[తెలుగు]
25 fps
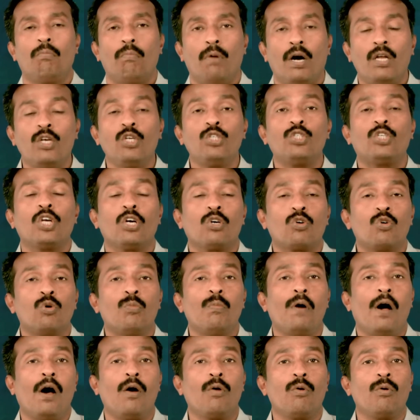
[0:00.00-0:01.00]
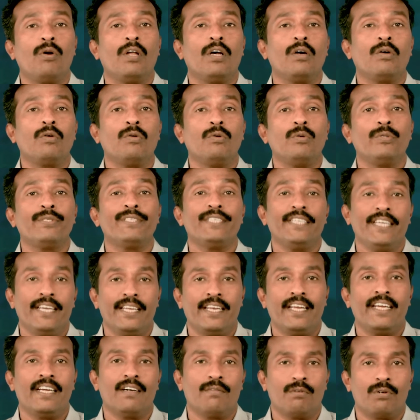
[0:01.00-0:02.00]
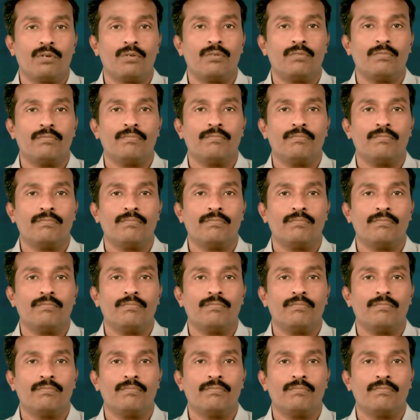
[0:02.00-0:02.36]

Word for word: మనుష్య కుమారుడకు ఈయన ఎవరు